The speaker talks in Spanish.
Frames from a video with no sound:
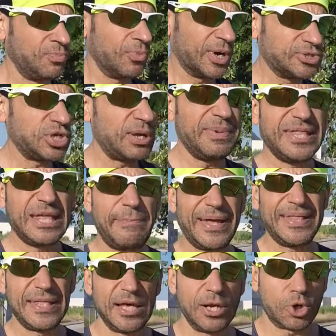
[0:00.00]
esto también
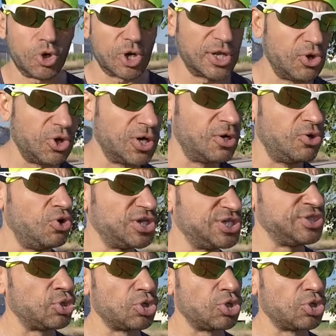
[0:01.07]
depende del corredor, no es